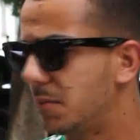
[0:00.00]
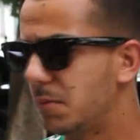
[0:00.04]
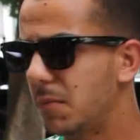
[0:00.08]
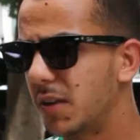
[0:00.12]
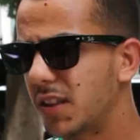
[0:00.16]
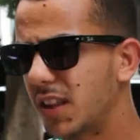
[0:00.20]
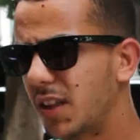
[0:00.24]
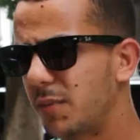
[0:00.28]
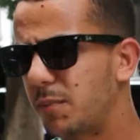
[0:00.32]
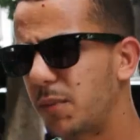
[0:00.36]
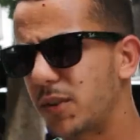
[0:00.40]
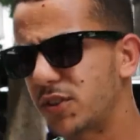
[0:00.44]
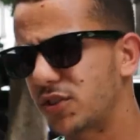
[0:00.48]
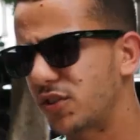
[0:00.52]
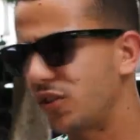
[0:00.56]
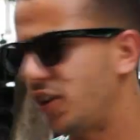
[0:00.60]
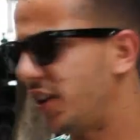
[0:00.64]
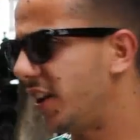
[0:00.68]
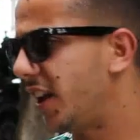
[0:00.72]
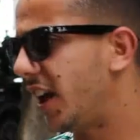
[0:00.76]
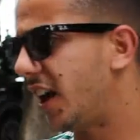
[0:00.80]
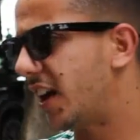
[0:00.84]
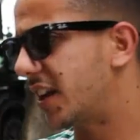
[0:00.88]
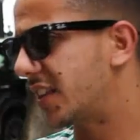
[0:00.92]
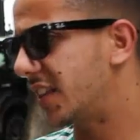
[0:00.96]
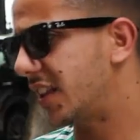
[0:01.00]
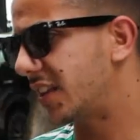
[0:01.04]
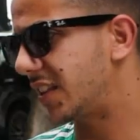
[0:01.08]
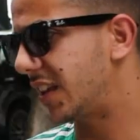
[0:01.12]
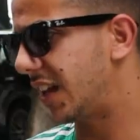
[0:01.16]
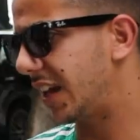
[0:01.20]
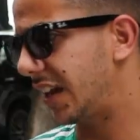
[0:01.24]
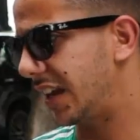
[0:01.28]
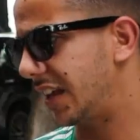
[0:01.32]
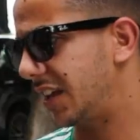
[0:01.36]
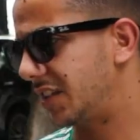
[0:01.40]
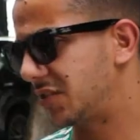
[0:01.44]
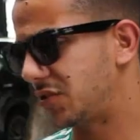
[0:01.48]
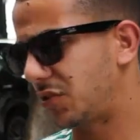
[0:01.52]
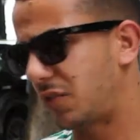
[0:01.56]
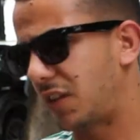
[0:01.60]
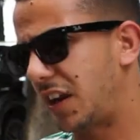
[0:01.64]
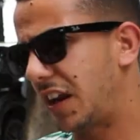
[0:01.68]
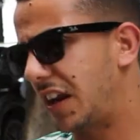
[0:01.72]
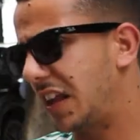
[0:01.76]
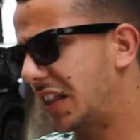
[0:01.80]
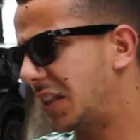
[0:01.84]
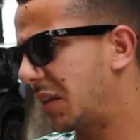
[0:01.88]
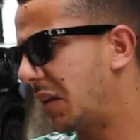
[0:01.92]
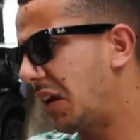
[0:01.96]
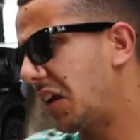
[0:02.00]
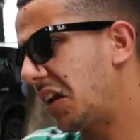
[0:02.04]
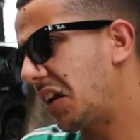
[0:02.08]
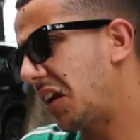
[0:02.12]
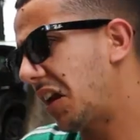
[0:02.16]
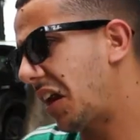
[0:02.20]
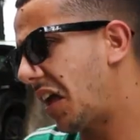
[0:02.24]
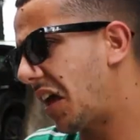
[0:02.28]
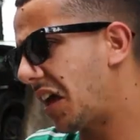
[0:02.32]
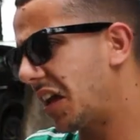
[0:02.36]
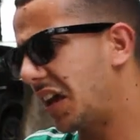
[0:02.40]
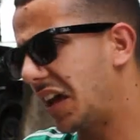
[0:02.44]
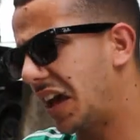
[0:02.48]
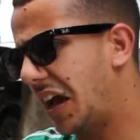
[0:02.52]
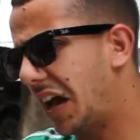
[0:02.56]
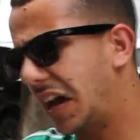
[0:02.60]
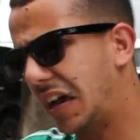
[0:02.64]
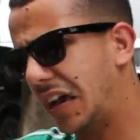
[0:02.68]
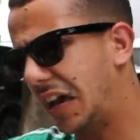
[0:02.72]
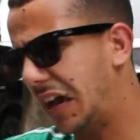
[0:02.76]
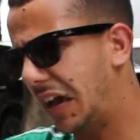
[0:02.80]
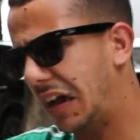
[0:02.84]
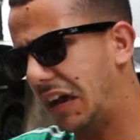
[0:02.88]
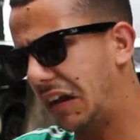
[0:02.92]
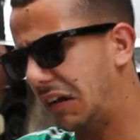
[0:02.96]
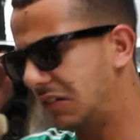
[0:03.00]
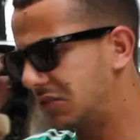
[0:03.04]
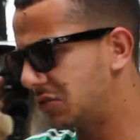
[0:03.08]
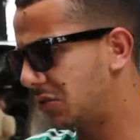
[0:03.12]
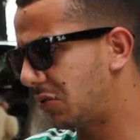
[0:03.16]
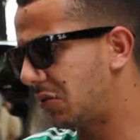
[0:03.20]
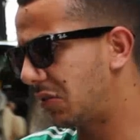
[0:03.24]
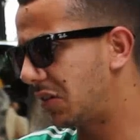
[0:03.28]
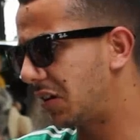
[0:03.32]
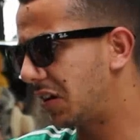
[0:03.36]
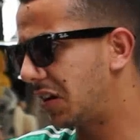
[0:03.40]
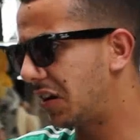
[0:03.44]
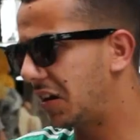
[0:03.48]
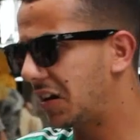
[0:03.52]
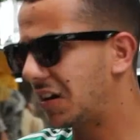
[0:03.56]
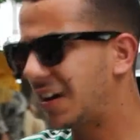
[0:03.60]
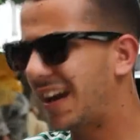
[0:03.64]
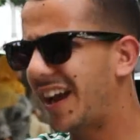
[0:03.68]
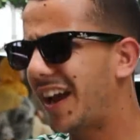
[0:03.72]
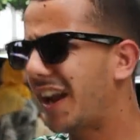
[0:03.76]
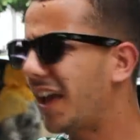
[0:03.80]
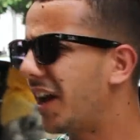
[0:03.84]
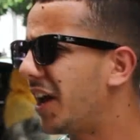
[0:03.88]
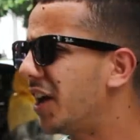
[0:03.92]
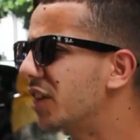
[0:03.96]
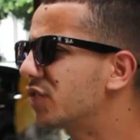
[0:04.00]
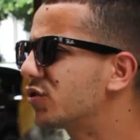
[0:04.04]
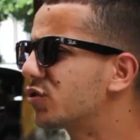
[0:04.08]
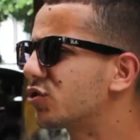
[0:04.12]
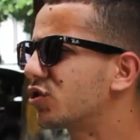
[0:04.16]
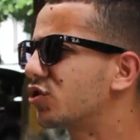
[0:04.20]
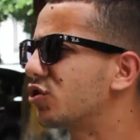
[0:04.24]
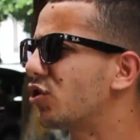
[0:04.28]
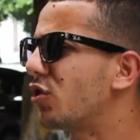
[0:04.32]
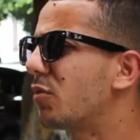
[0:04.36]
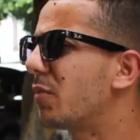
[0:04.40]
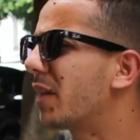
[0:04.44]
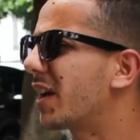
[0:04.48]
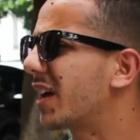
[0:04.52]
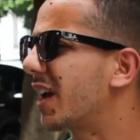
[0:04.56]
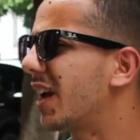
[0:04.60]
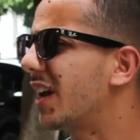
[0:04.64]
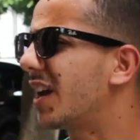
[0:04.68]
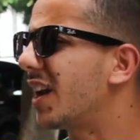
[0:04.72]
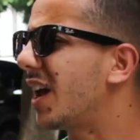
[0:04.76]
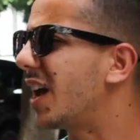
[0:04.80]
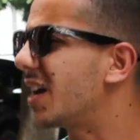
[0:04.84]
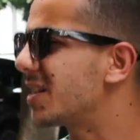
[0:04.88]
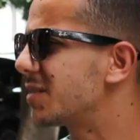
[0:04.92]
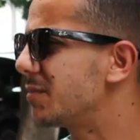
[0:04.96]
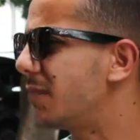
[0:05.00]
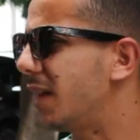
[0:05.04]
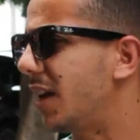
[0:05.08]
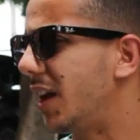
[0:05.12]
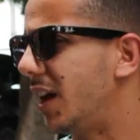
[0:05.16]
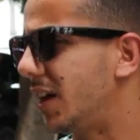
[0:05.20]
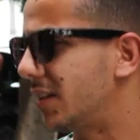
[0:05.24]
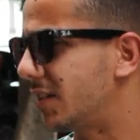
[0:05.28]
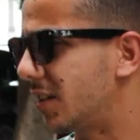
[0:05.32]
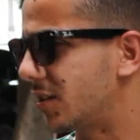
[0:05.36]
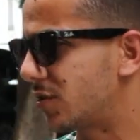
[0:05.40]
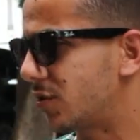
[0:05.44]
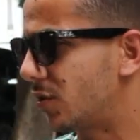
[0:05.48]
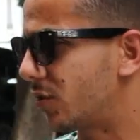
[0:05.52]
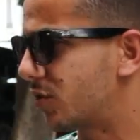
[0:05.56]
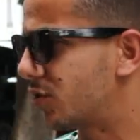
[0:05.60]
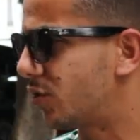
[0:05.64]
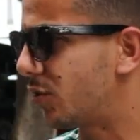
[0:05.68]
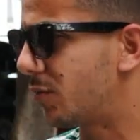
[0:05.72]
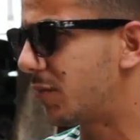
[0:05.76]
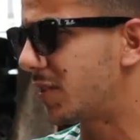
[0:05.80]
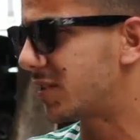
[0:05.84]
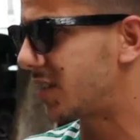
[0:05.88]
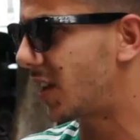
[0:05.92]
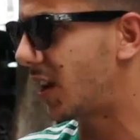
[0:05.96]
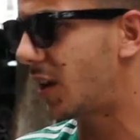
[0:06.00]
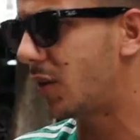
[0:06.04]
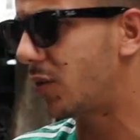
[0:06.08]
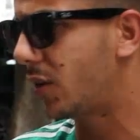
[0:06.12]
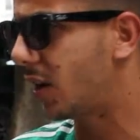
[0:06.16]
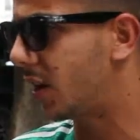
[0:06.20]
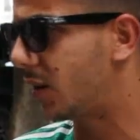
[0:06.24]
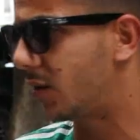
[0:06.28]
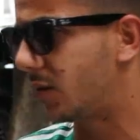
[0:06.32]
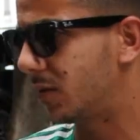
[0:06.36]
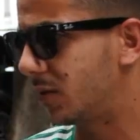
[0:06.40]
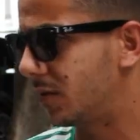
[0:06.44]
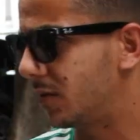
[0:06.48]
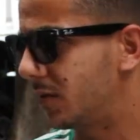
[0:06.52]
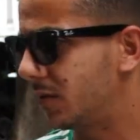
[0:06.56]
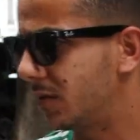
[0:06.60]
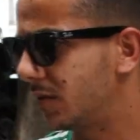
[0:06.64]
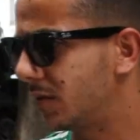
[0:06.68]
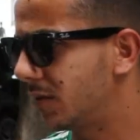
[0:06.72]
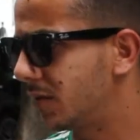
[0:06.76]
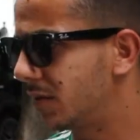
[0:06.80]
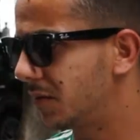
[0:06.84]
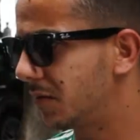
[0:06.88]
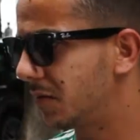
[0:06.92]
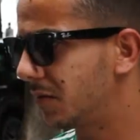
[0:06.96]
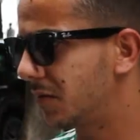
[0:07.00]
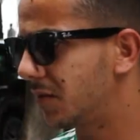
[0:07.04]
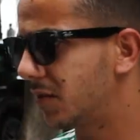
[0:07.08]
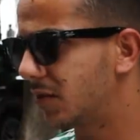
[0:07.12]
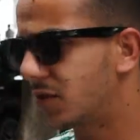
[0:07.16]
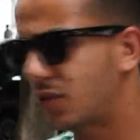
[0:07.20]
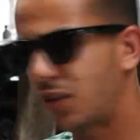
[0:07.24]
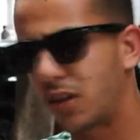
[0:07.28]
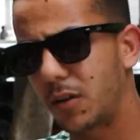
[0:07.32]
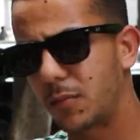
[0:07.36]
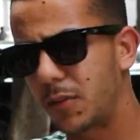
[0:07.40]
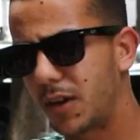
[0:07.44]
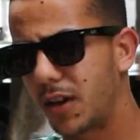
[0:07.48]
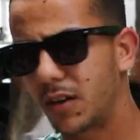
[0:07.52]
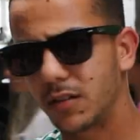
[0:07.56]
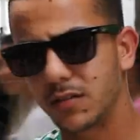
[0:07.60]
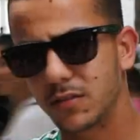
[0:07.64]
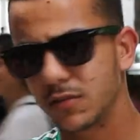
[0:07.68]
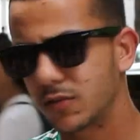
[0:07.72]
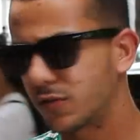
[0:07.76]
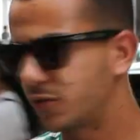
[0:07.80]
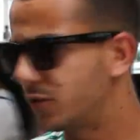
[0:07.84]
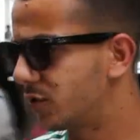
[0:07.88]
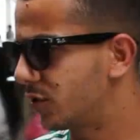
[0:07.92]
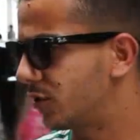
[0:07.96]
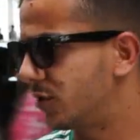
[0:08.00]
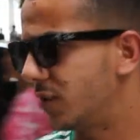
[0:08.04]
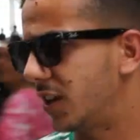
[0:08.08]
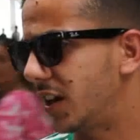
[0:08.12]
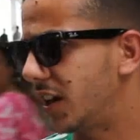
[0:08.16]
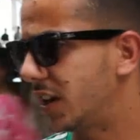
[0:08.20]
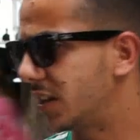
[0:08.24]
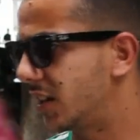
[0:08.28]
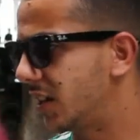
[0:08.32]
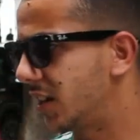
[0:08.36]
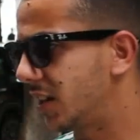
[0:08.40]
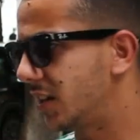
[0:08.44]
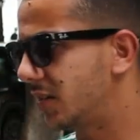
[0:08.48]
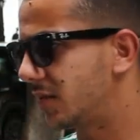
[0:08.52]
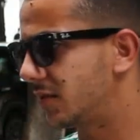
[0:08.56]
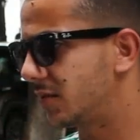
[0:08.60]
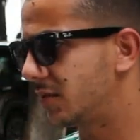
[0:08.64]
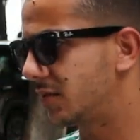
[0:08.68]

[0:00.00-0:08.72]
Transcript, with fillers: ما باسكو حنا هكذا دايرين شغل انا انا رايي هكايا شغل انا حتجوزك شغل ما كاين لا ازمه لا حتى شغل شغل ما صرا والو نورمال تفوتوا عادي